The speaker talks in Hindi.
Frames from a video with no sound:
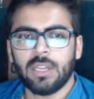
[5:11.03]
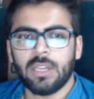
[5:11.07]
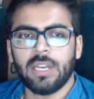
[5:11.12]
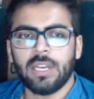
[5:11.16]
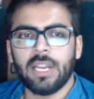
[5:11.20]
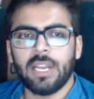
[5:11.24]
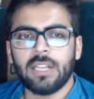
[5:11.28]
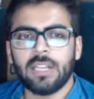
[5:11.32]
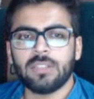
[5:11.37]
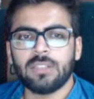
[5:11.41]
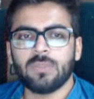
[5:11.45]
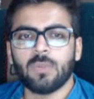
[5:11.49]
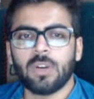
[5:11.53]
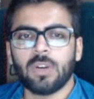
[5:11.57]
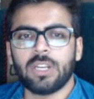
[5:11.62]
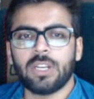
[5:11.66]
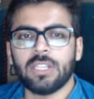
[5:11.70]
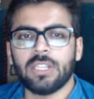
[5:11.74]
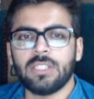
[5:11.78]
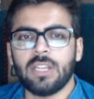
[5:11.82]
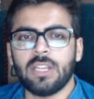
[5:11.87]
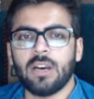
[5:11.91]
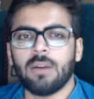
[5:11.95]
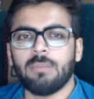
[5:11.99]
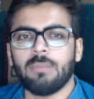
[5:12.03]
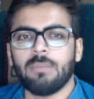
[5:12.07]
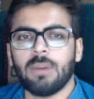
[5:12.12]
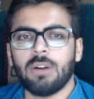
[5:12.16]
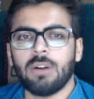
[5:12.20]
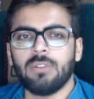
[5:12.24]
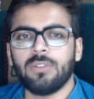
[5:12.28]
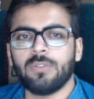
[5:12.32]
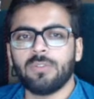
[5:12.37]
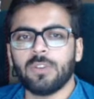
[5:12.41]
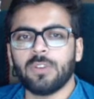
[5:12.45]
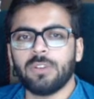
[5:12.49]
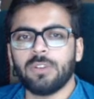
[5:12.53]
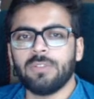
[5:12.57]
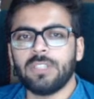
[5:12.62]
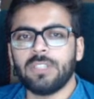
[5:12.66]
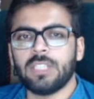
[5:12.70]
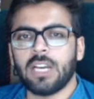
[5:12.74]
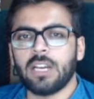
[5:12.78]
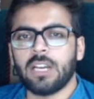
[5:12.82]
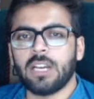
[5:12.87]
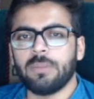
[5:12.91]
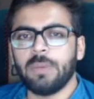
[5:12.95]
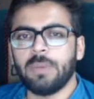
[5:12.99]
नेक्स्ट व्हाट इज द अमाउंट फॉर
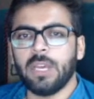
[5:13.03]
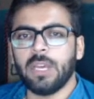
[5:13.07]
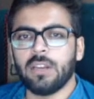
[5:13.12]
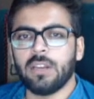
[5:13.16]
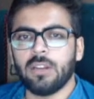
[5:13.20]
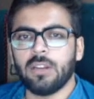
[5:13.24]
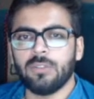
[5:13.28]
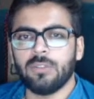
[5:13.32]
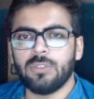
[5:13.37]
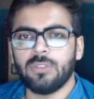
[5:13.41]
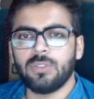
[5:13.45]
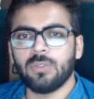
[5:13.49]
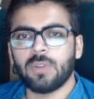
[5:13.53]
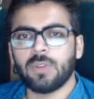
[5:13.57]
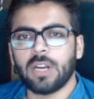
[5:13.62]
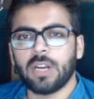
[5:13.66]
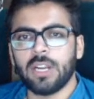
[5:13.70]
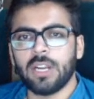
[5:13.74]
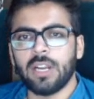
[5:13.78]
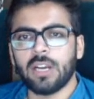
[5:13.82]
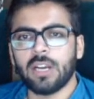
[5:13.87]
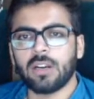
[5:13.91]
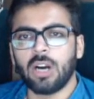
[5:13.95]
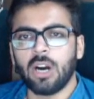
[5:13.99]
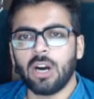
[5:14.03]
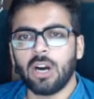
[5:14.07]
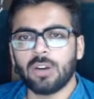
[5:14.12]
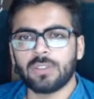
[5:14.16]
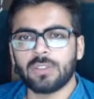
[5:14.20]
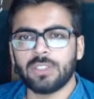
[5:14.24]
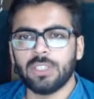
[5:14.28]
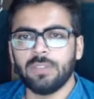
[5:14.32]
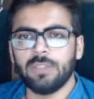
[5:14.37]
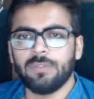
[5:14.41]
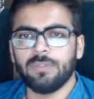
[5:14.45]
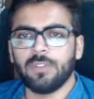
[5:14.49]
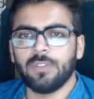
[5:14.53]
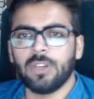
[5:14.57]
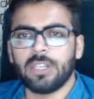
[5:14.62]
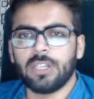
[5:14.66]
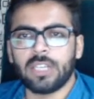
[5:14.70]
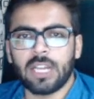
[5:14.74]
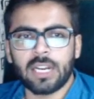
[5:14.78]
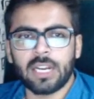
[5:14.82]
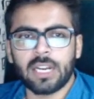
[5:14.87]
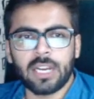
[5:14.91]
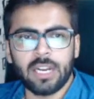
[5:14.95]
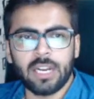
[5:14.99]
विच आर बी आई अनाउंस टू कंडक्ट ऑप्शन फॉर
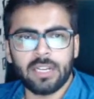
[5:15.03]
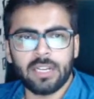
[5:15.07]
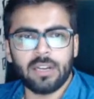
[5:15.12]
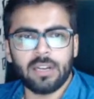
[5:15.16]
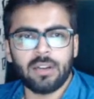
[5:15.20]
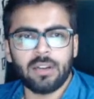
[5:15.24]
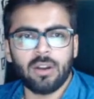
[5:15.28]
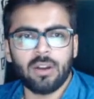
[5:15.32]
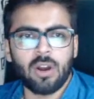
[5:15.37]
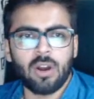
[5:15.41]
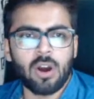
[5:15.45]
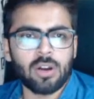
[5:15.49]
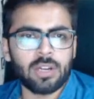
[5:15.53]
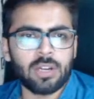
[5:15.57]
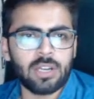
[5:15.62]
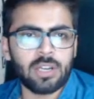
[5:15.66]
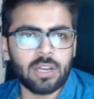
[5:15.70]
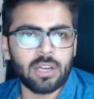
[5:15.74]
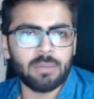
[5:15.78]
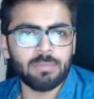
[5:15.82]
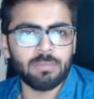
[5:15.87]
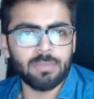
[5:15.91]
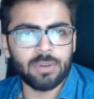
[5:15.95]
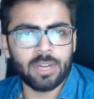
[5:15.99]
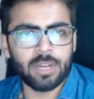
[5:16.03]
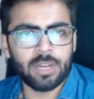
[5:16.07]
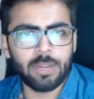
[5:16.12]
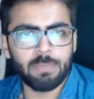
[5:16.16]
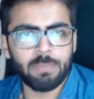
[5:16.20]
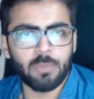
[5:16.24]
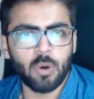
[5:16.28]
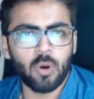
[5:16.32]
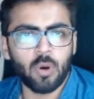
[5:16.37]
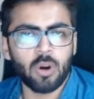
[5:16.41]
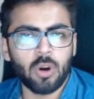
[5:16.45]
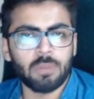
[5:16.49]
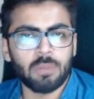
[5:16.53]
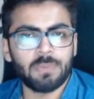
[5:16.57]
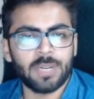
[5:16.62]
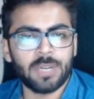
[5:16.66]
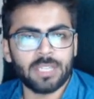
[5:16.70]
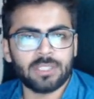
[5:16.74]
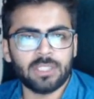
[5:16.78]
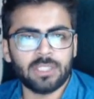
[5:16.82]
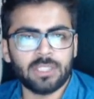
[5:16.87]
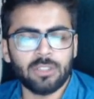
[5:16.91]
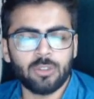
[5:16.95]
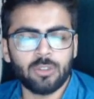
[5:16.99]
टारगेटेड लॉन्ग टर्म रिपो
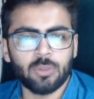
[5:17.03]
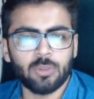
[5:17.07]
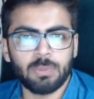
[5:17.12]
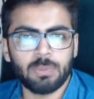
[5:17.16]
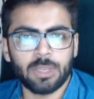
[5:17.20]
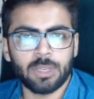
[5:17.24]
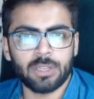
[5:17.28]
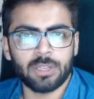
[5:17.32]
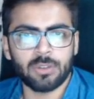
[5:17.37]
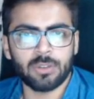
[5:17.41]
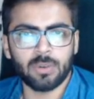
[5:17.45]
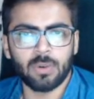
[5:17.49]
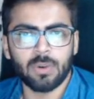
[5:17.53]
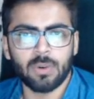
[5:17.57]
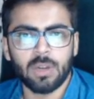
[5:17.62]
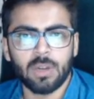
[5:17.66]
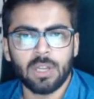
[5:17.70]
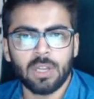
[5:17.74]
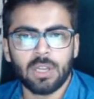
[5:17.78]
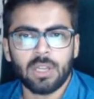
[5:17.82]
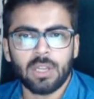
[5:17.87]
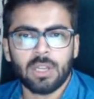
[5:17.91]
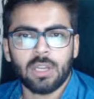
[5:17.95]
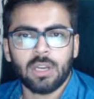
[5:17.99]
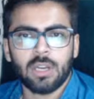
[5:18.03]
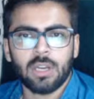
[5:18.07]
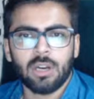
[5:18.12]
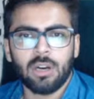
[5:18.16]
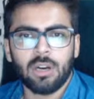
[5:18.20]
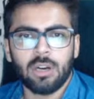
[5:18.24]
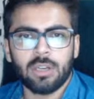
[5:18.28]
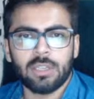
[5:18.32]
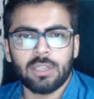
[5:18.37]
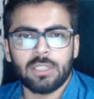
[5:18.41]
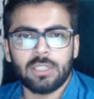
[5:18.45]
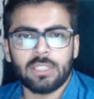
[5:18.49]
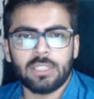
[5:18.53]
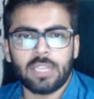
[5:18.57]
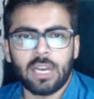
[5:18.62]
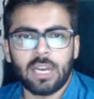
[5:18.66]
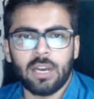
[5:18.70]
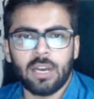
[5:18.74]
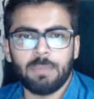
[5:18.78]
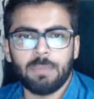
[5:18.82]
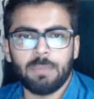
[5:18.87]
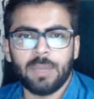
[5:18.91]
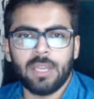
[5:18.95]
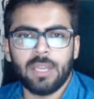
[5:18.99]
ऑपरेशन टू पॉइंट ओ
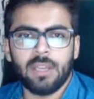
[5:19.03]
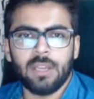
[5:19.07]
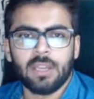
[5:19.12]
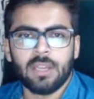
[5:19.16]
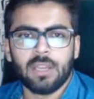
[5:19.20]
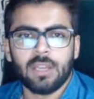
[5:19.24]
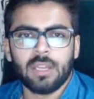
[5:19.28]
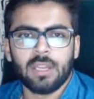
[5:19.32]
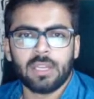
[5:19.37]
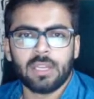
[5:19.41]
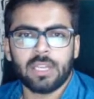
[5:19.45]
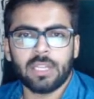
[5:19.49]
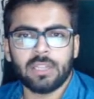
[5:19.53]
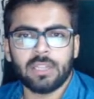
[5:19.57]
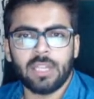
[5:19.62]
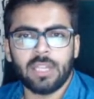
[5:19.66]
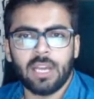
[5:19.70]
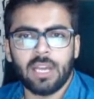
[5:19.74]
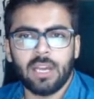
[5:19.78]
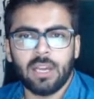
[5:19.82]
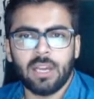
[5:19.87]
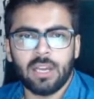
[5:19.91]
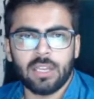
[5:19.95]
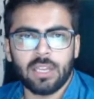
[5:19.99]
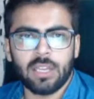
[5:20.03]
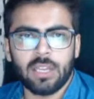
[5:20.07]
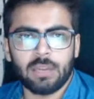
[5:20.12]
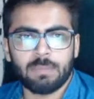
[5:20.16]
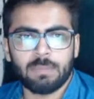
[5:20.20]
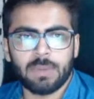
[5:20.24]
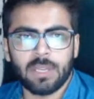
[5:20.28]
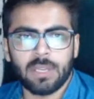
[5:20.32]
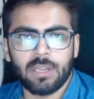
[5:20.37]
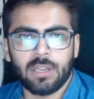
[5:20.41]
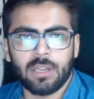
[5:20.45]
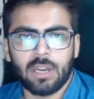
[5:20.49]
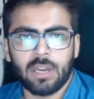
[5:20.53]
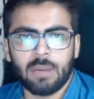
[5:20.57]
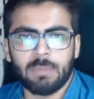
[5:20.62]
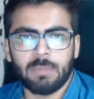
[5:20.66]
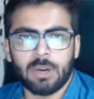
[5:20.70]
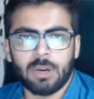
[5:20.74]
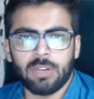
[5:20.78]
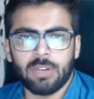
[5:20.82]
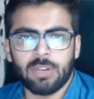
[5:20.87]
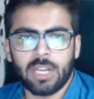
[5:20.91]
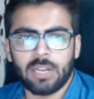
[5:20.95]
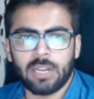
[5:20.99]
यहाँ पे कितना यहाँ पे
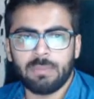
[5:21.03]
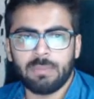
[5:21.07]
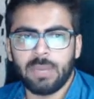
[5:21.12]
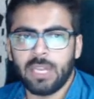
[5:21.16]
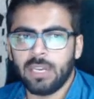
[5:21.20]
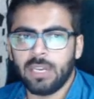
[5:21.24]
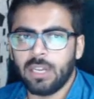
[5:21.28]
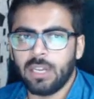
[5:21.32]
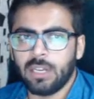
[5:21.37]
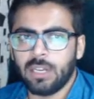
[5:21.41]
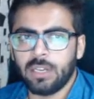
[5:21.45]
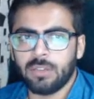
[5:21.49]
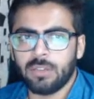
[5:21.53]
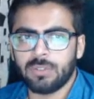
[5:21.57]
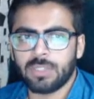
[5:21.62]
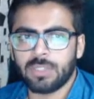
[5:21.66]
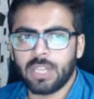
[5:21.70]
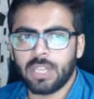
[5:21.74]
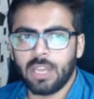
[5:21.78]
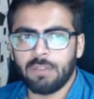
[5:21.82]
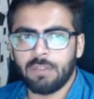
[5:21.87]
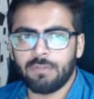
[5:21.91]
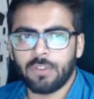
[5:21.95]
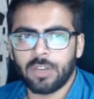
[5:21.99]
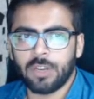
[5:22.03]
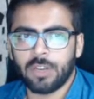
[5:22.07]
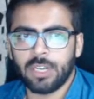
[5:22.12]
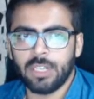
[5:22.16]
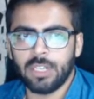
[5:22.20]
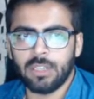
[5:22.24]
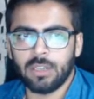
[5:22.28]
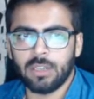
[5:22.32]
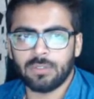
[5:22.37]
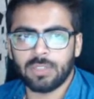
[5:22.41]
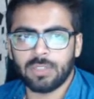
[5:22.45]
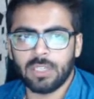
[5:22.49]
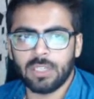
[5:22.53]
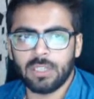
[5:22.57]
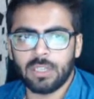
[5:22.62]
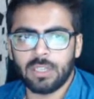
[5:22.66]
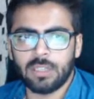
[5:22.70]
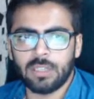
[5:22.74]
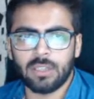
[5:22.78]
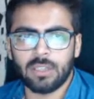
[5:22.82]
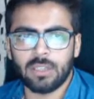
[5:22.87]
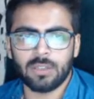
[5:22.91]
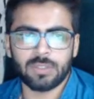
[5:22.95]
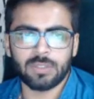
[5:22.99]
अमाउंट आरबीआई ने अनाउंस किया है फोर्टी थाउजेंड
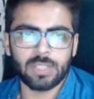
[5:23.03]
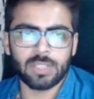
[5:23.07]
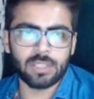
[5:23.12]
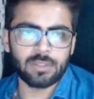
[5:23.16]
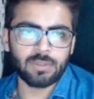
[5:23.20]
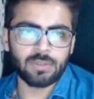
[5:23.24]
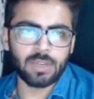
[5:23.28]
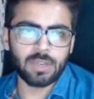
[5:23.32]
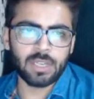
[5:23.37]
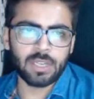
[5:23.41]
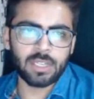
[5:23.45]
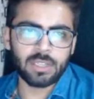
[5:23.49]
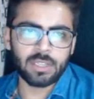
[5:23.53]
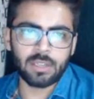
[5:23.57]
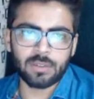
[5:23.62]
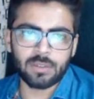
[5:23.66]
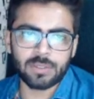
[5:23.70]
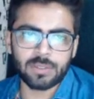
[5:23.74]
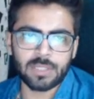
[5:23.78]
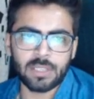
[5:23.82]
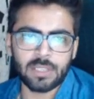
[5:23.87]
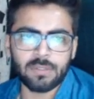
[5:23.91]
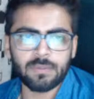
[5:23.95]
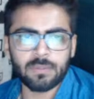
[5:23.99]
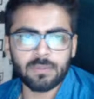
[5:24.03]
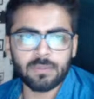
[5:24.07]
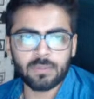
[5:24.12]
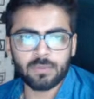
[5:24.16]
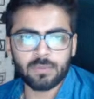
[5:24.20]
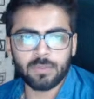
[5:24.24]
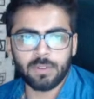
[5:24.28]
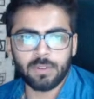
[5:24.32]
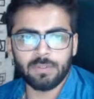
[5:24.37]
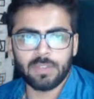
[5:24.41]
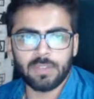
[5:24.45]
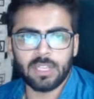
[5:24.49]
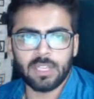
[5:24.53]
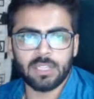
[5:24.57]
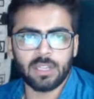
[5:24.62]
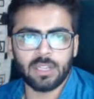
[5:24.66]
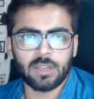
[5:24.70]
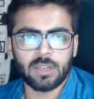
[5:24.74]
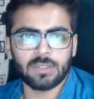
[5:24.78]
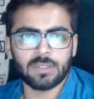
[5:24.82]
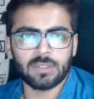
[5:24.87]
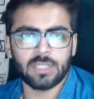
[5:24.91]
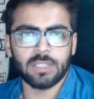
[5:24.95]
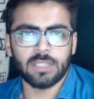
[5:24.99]
टेन थाउजेंड ट्वेंटी थाउजेंड फिफ्टी
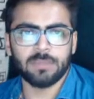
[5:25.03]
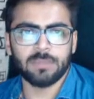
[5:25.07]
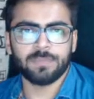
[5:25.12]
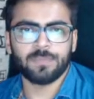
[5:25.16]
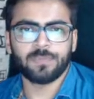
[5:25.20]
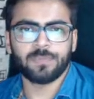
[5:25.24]
थाउजेंड